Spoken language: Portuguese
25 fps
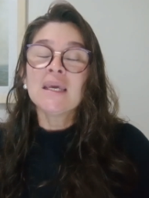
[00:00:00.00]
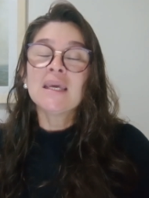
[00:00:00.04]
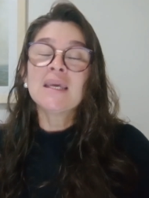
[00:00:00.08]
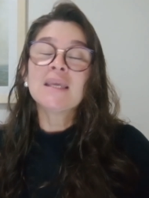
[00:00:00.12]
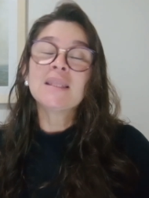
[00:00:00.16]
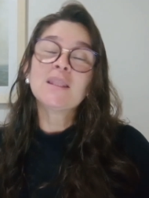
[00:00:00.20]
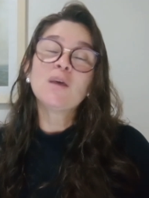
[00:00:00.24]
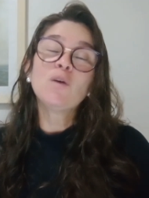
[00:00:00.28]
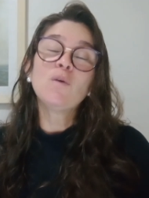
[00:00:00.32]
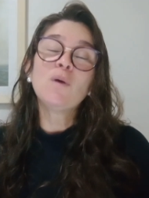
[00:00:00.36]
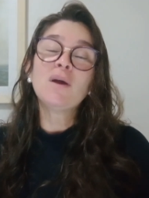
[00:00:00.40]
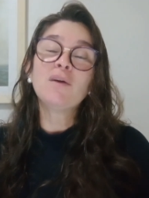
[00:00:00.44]

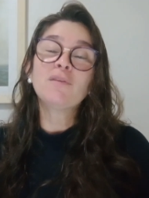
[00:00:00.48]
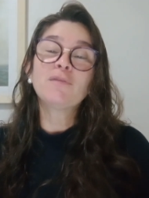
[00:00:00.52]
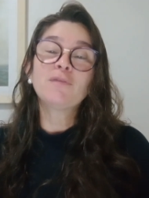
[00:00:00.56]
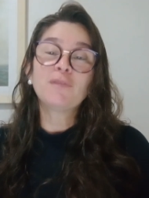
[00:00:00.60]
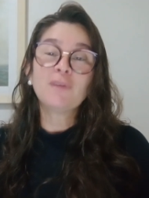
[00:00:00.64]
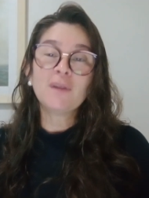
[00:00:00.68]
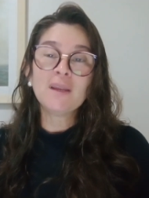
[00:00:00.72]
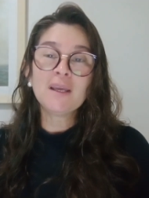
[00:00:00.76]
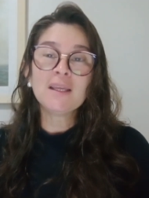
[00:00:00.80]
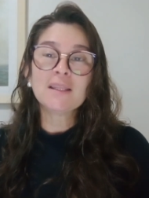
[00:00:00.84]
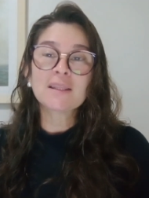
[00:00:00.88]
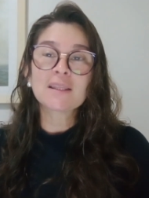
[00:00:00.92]
Então
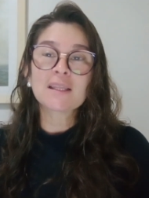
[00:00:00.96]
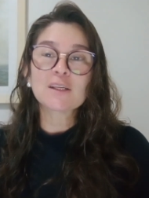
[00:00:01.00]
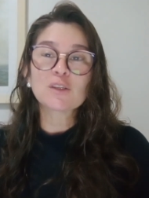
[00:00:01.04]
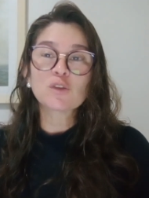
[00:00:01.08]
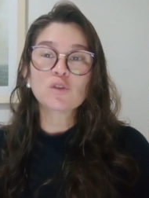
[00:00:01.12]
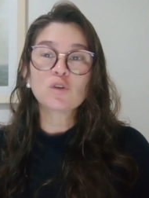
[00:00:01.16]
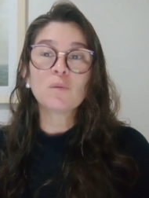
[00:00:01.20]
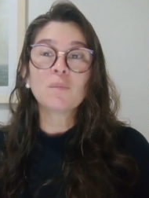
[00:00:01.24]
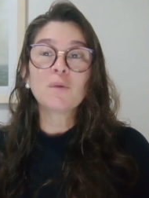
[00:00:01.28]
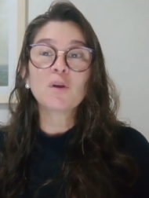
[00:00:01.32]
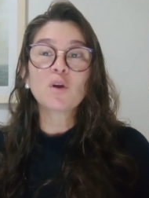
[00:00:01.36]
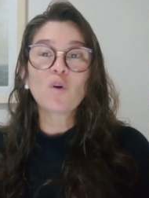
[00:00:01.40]
reflita
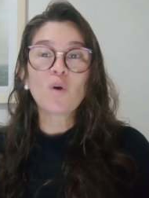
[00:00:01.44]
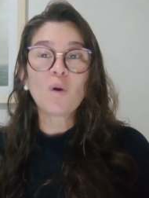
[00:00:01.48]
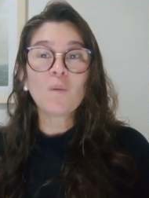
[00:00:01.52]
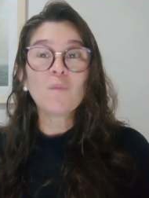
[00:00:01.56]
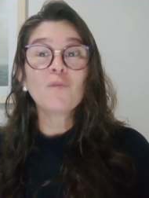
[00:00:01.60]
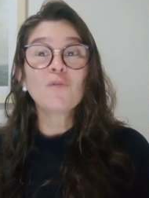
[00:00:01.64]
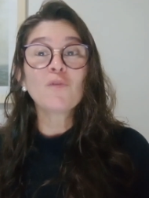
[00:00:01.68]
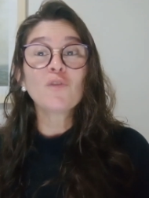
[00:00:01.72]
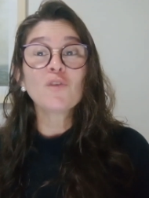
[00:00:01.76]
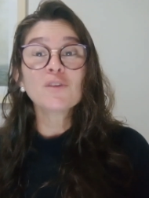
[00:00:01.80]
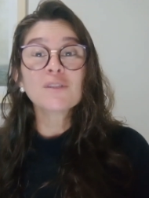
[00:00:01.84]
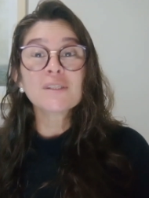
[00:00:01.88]
sobre
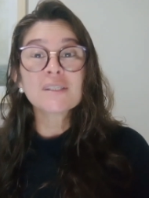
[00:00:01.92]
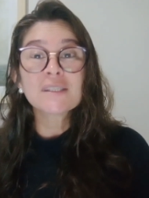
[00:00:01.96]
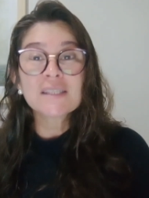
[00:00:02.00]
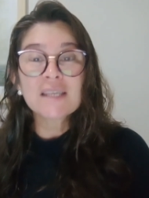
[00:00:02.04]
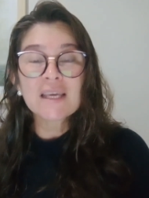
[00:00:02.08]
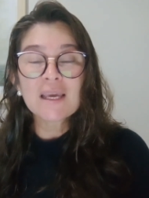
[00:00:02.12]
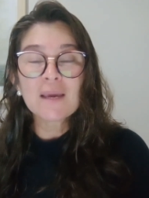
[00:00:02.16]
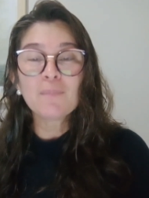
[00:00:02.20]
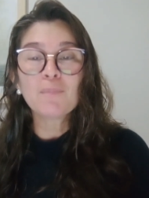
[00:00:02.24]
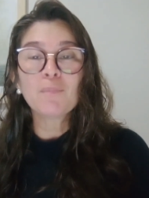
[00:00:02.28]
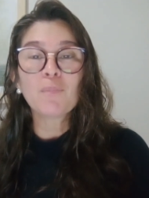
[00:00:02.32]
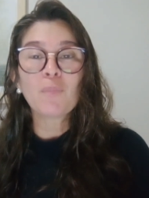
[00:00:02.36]
como
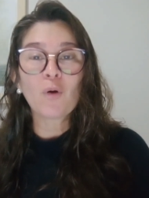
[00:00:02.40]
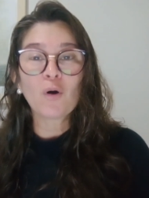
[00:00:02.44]
você